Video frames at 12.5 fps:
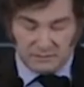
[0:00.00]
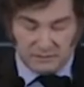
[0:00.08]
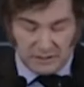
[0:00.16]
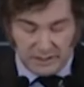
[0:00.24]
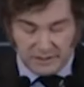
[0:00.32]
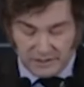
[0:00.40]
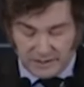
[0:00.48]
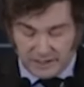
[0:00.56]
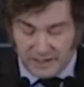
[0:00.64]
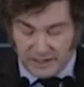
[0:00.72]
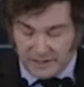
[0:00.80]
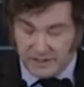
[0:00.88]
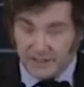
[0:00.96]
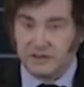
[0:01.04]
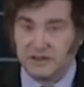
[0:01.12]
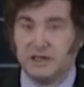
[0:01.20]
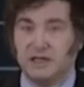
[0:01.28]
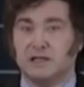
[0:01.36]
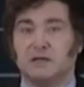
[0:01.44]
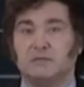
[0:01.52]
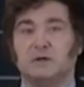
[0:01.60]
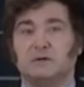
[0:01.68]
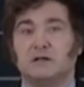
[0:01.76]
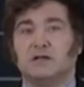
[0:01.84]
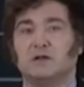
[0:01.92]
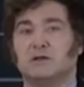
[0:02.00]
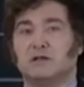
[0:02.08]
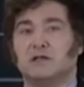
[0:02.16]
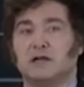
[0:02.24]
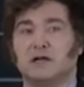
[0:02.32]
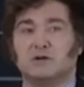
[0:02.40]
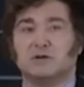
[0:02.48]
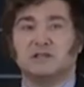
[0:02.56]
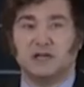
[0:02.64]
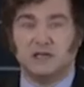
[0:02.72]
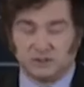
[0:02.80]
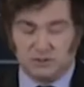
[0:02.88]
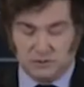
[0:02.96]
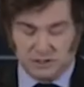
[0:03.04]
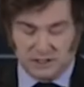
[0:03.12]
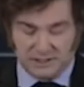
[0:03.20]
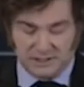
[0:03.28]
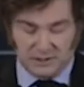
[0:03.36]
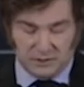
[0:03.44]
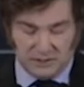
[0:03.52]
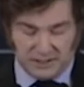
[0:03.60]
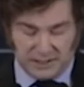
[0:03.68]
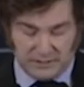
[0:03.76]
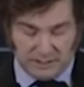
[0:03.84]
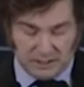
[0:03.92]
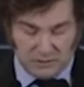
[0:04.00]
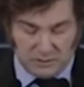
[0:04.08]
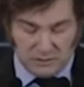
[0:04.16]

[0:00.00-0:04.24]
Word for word: que, que tiene este privilegio de tenerlos a ellos haciendo este trabajo.